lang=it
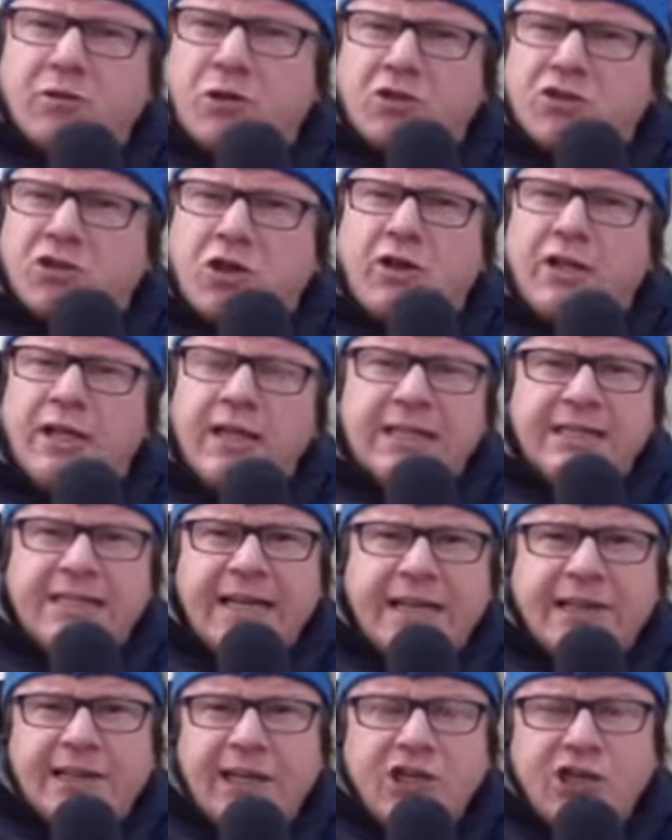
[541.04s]
non lo so,
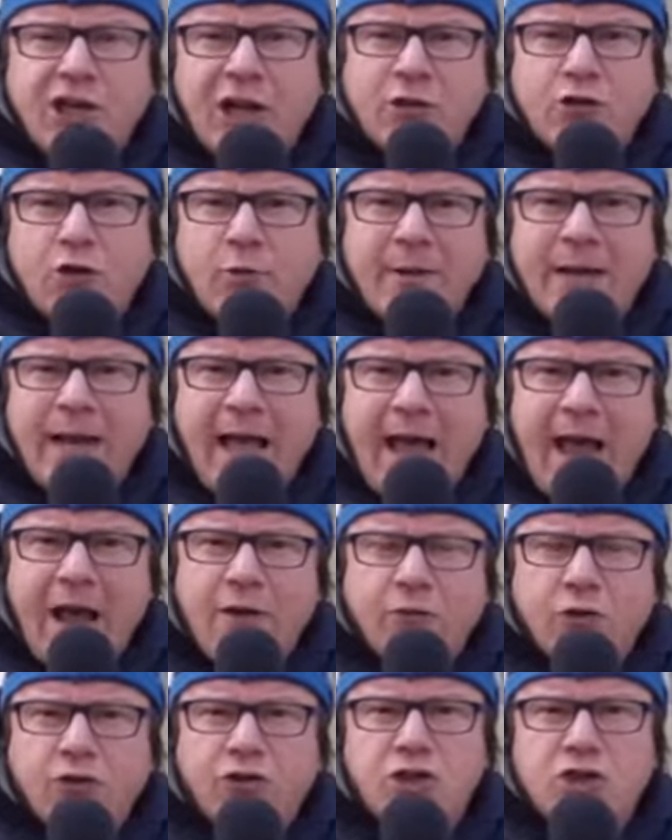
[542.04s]
700 mila
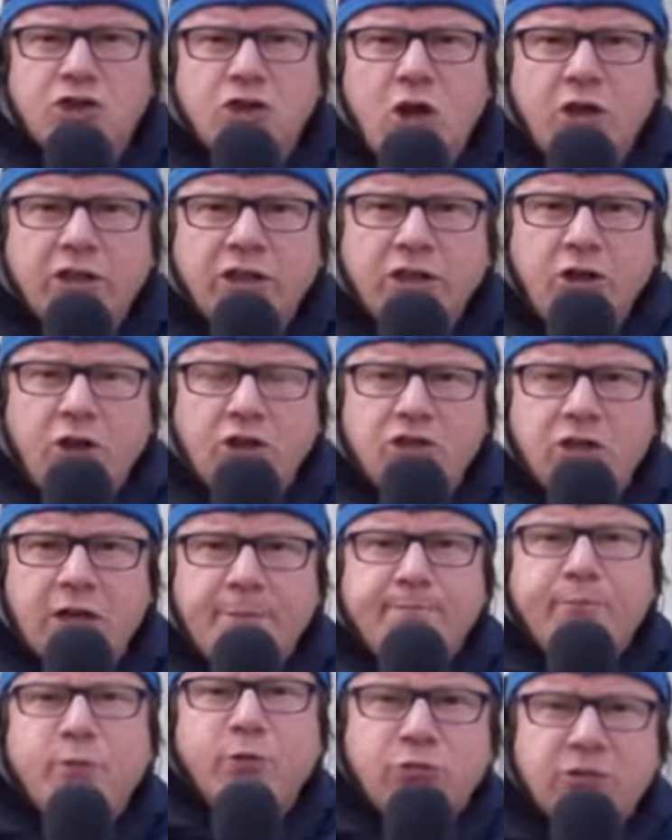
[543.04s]
euro di soldi nostri
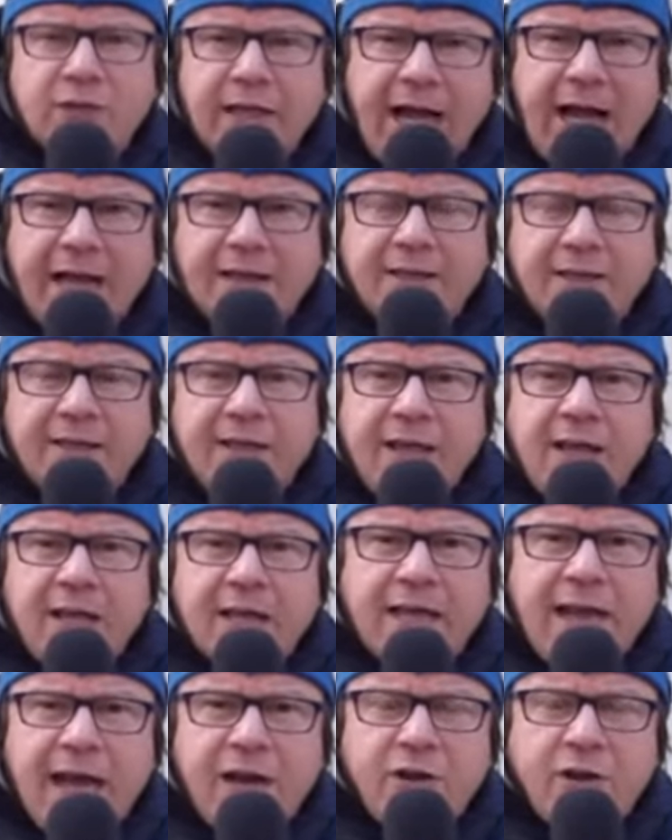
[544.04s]
buttati,
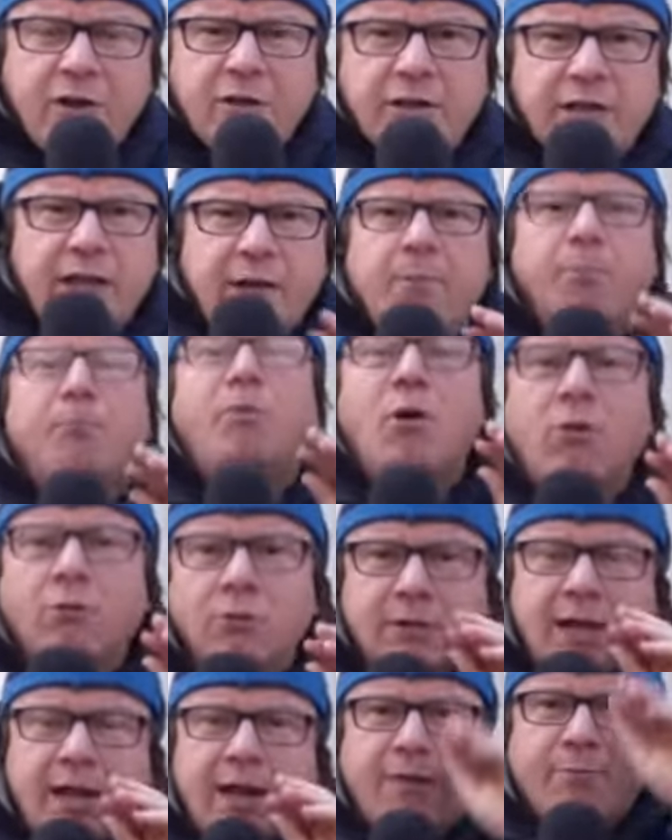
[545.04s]
che hanno, che
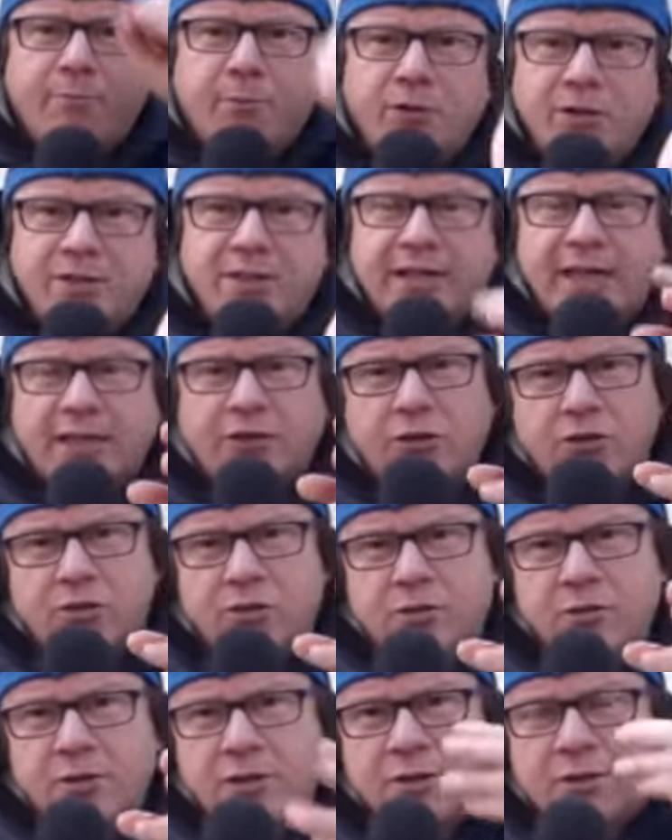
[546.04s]
puttana, un po' di scherzo,
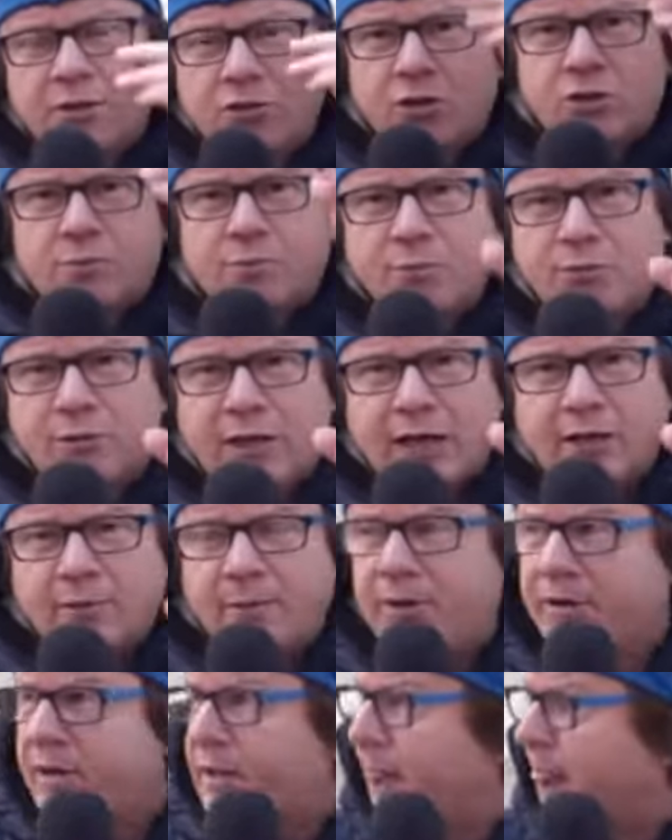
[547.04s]
ti ho, sputato
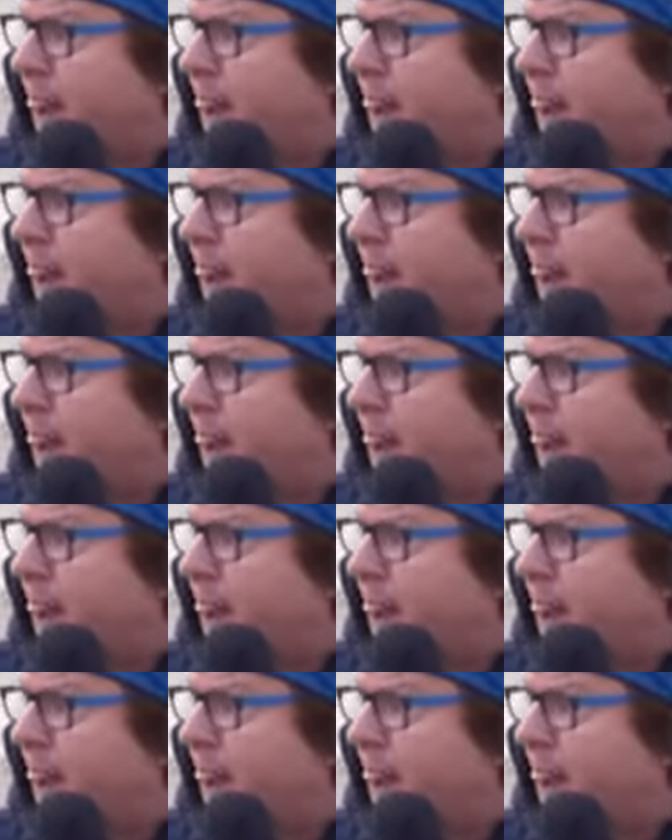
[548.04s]
Mauri,